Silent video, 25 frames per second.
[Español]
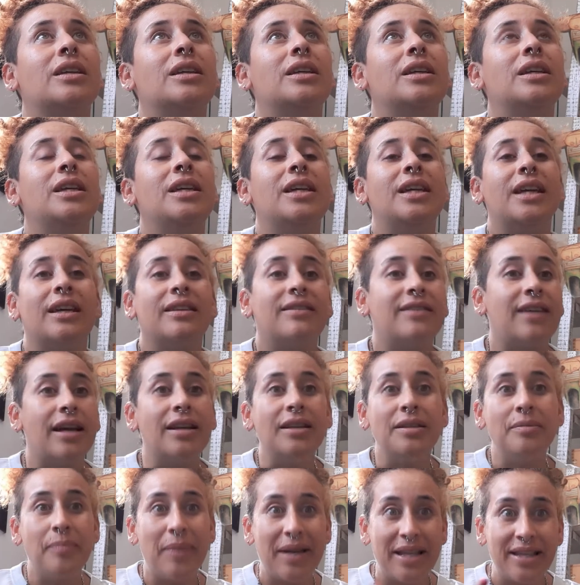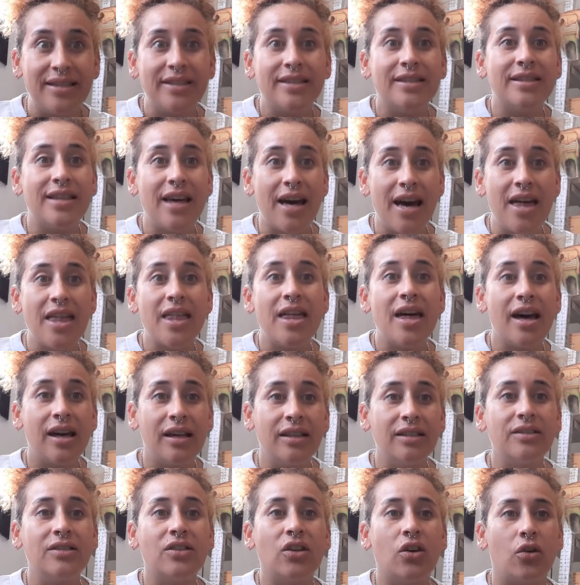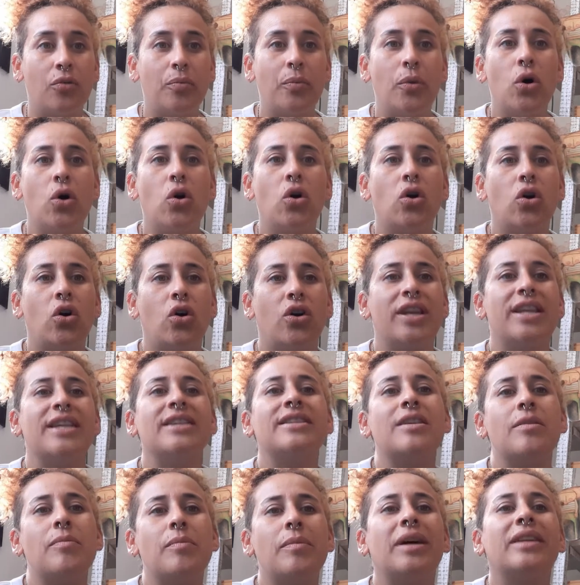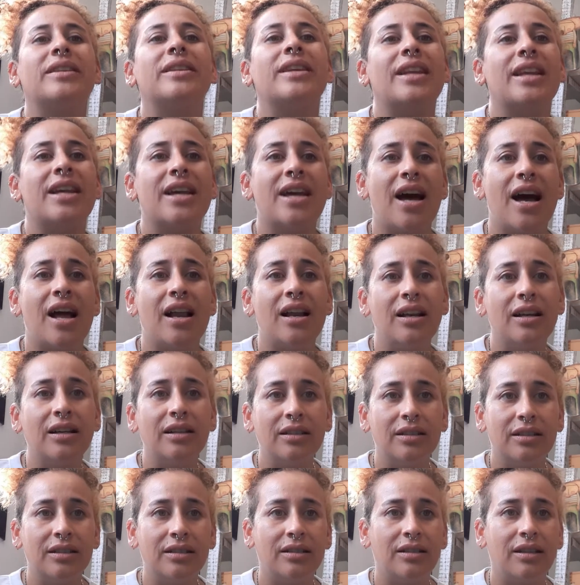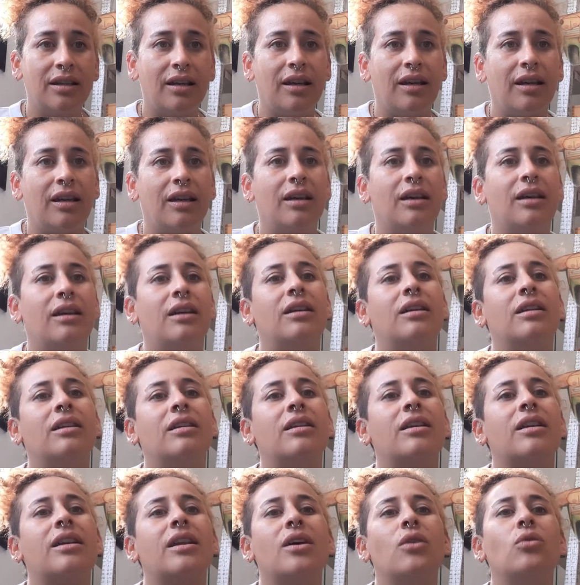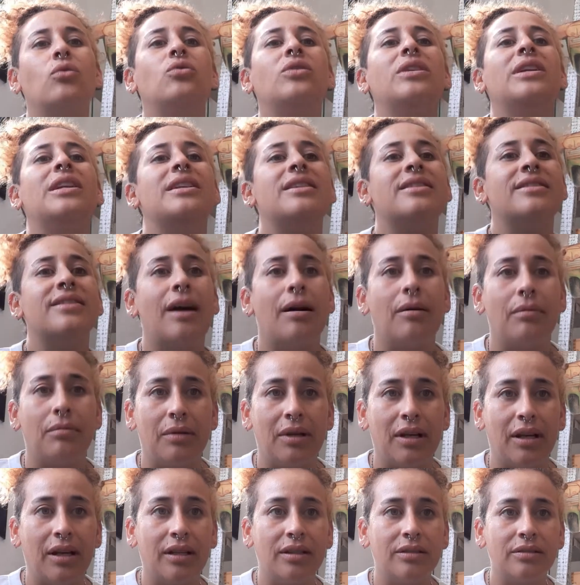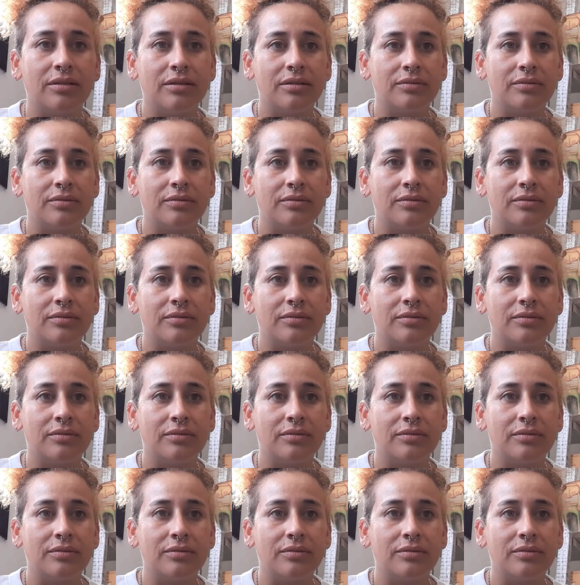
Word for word: y que están pensadas como con ese material eh, reutilizable.